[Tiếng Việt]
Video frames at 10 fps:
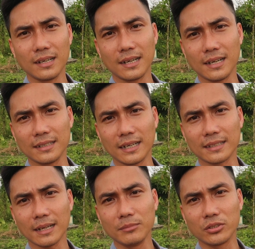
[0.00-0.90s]
à,
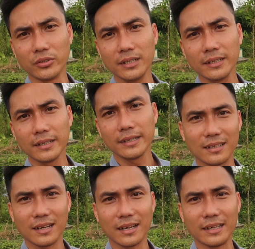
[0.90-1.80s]
gần 80 tuổi
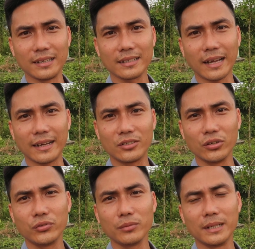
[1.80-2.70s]
à, Hiện ở tại
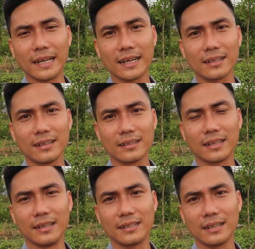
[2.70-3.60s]
khối phố Bình An,
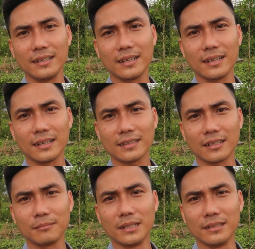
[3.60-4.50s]
thị trấn à,
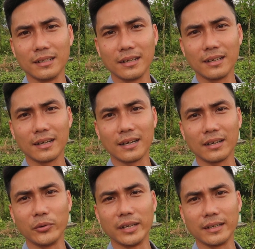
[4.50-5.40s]
Tân Bình, à,
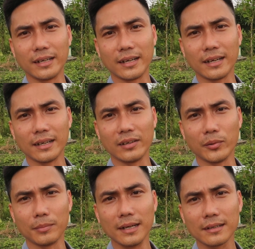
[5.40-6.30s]
huyện à,
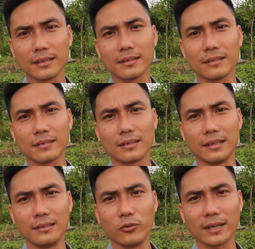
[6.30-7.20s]
Hiệp Đức,
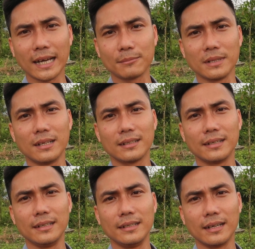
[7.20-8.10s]
tỉnh Quảng Nam
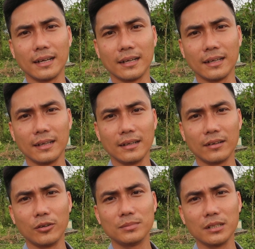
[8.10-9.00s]
Thì à,
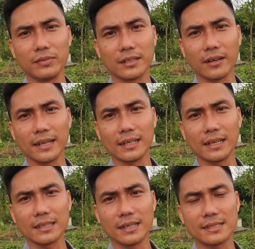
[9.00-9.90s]
hôm trước Phi có lên
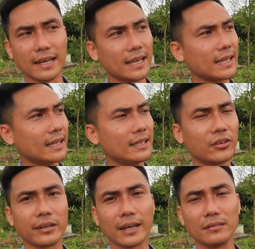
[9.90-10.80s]
à, chia sẻ cái
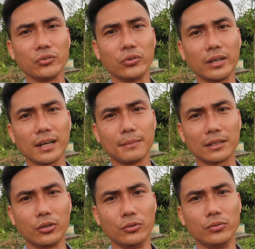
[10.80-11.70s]
hoàn cảnh của bà
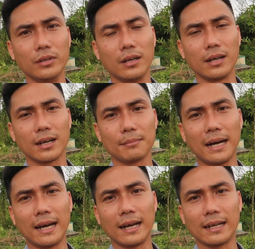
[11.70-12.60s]
cụ à,
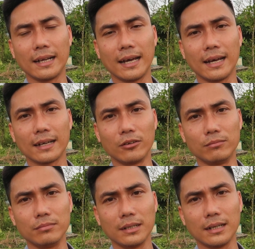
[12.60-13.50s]
Bà là
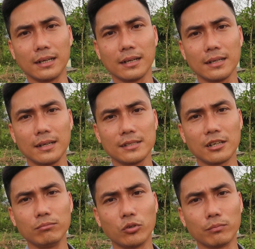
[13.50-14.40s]
cũng à,
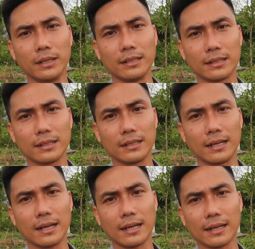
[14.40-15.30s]
sống một mình,
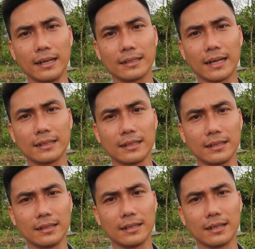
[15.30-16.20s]
à, đơn thân,
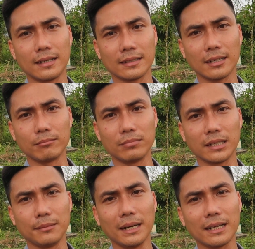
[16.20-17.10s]
à, chồng
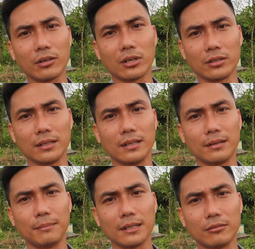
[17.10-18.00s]
thì mất lâu rồi
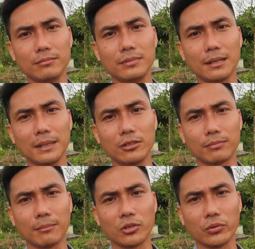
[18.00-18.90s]
mất cũng à, mấy
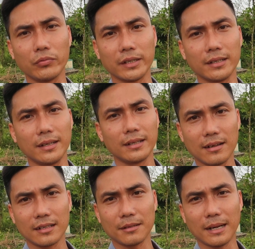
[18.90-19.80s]
chục năm rồi quý vị
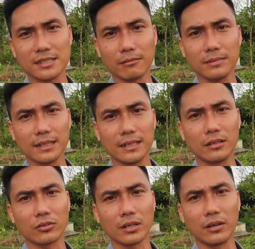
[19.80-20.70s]
thì bà sống trên cái
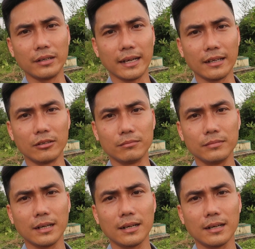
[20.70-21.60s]
ngọn đồi này
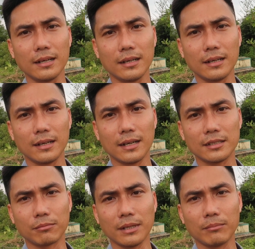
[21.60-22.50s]
cũng à, à,
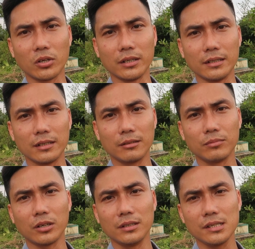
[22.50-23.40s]
chục năm rồi
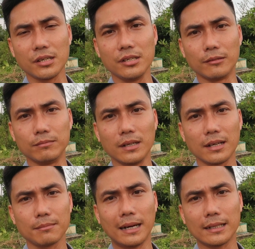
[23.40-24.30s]
không có nước sử dụng
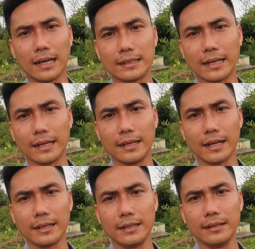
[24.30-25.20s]
bà hàng ngày
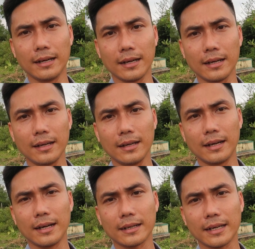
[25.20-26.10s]
là đi à,
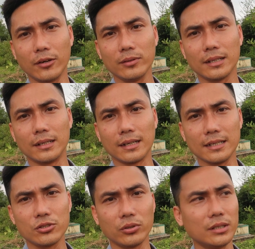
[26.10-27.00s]
à, kéo từng
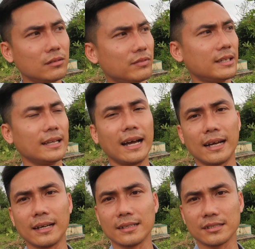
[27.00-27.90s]
cái xô nước về
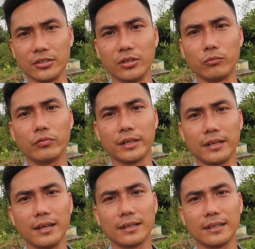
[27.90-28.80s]
nhà sử dụng quý vị
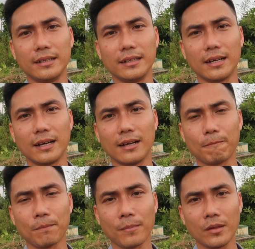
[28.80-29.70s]
thì à,
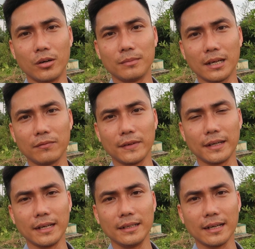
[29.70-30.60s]
hôm nay phi
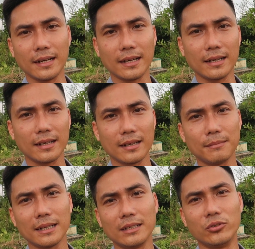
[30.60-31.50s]
đến à,
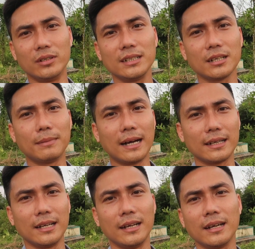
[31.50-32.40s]
bắt cái nguồn nước cho bà
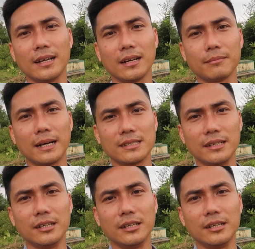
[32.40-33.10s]
để à, bà sử